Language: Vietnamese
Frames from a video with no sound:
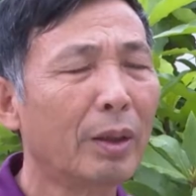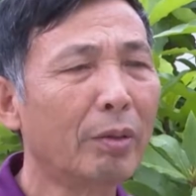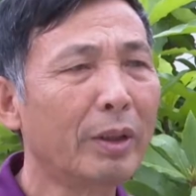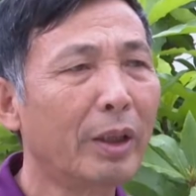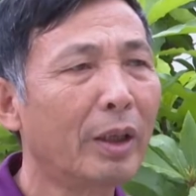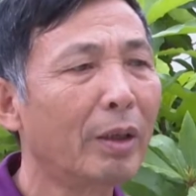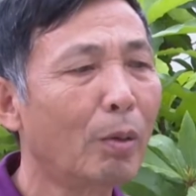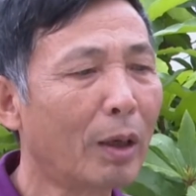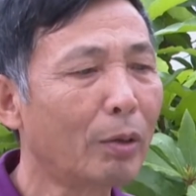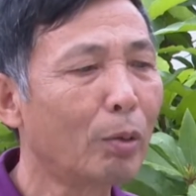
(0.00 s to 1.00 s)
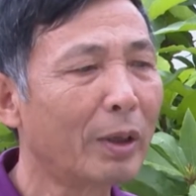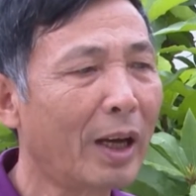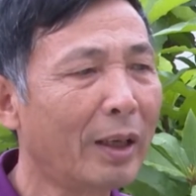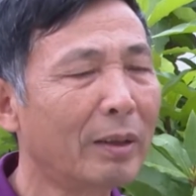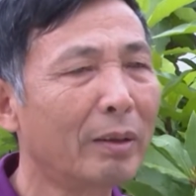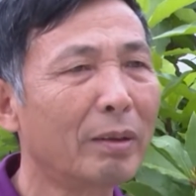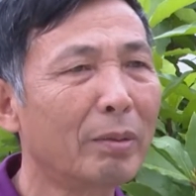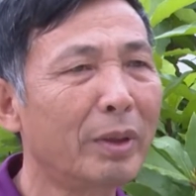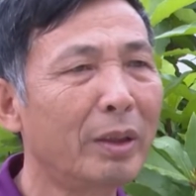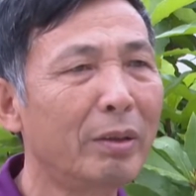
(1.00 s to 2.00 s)
Đồng chí Hoàng Trung Thành là
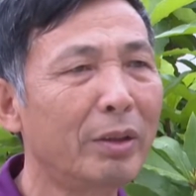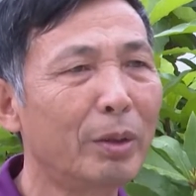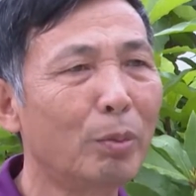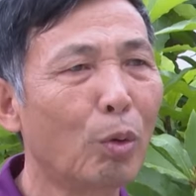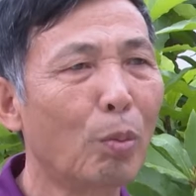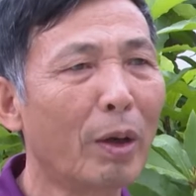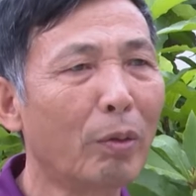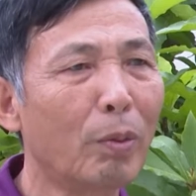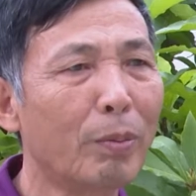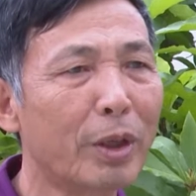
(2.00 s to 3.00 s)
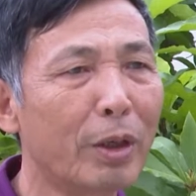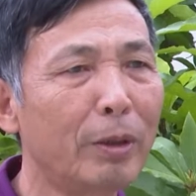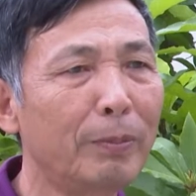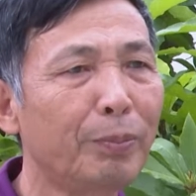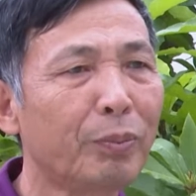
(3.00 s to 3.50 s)
bí thư tri bộ bản Cuộm Sơn.